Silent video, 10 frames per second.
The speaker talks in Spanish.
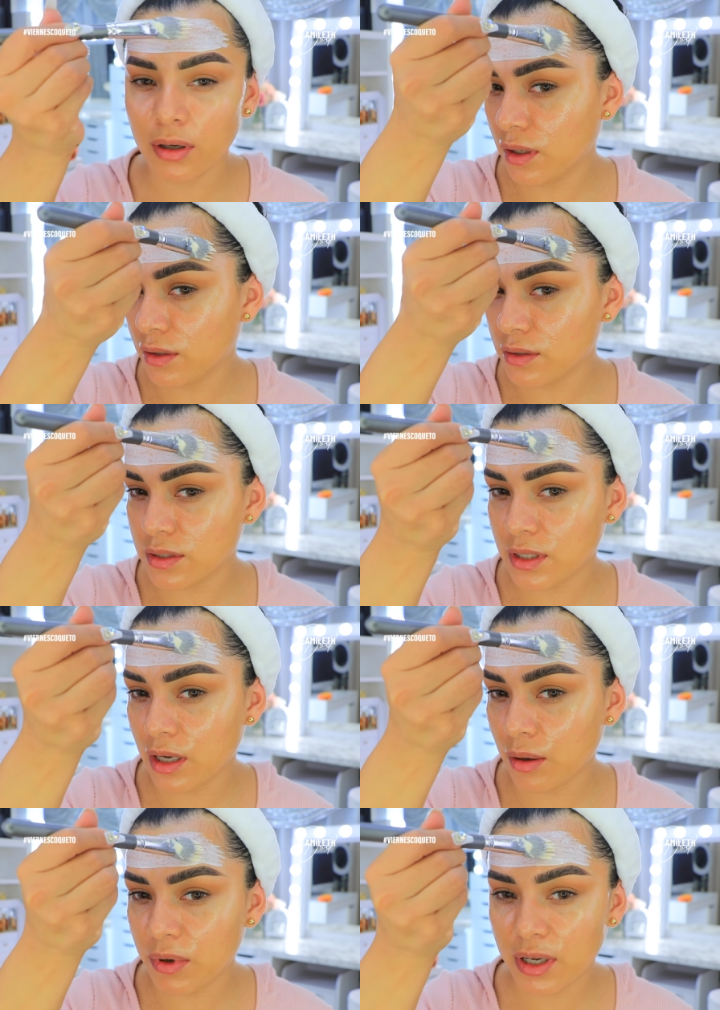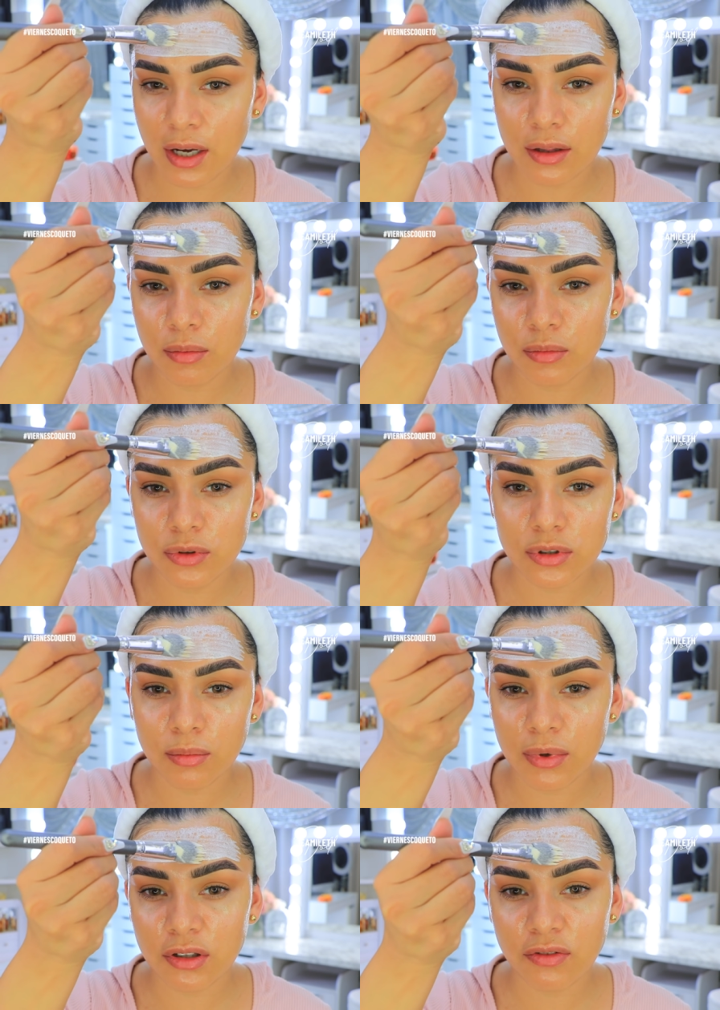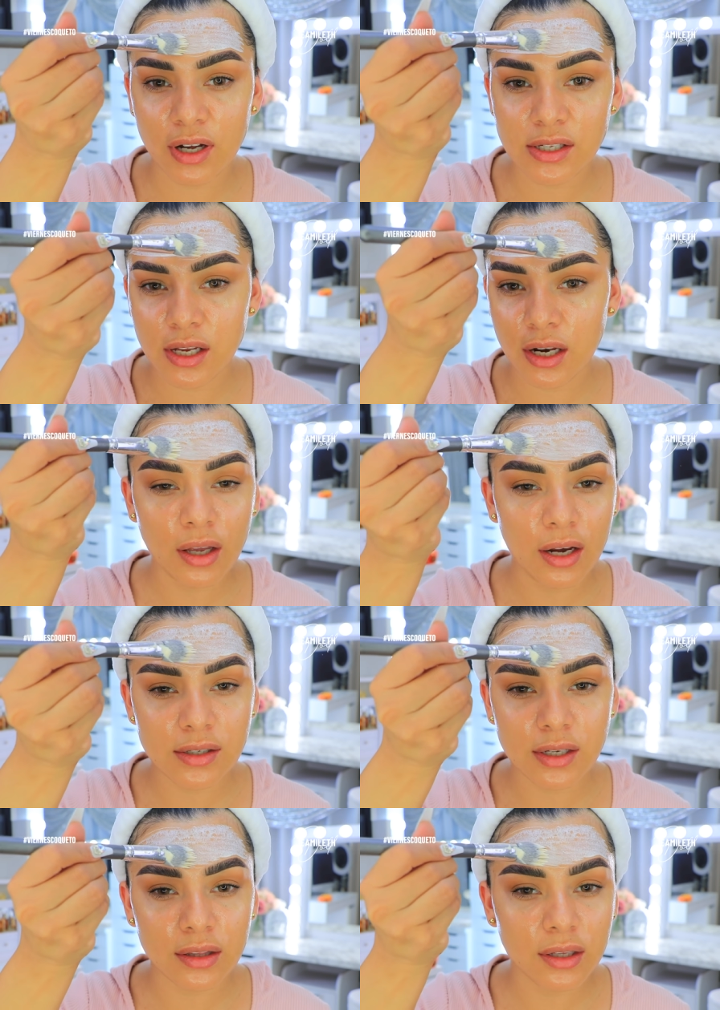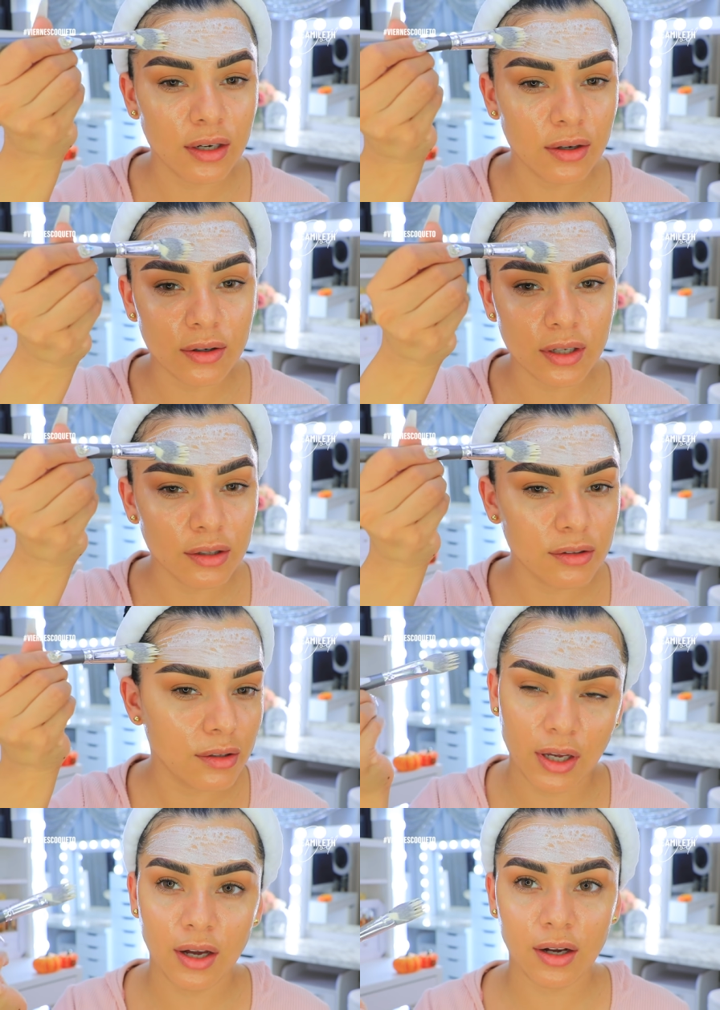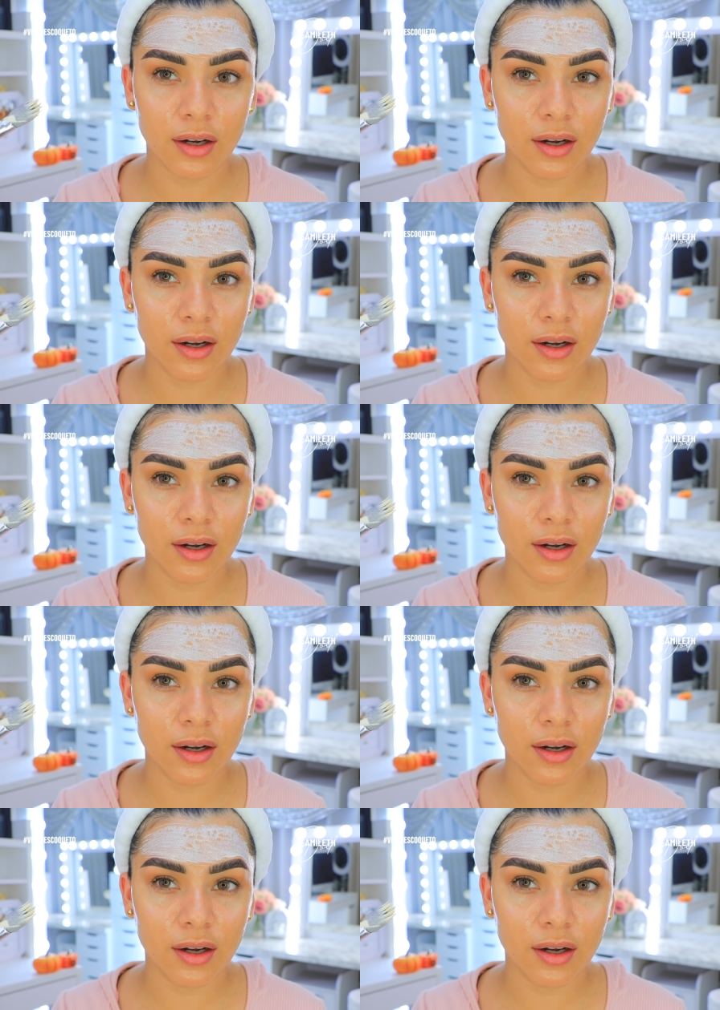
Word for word: Esta se sigue aplicando mucho más fácil que las anteriores. Vean.